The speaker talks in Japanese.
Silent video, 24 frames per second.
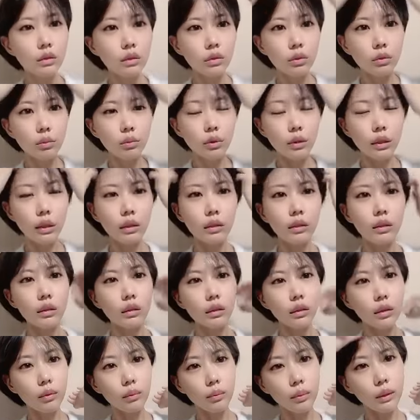今日も元気に
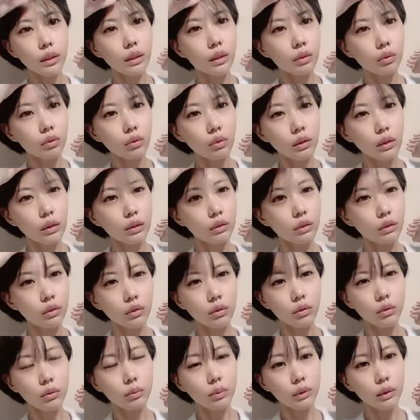頑張ってこう月
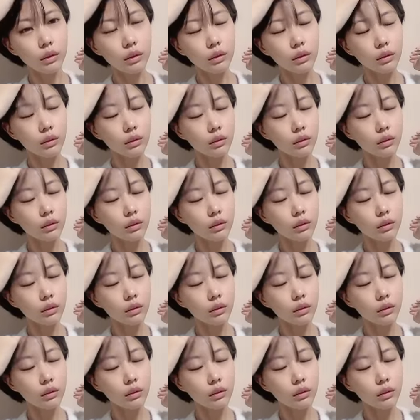曜日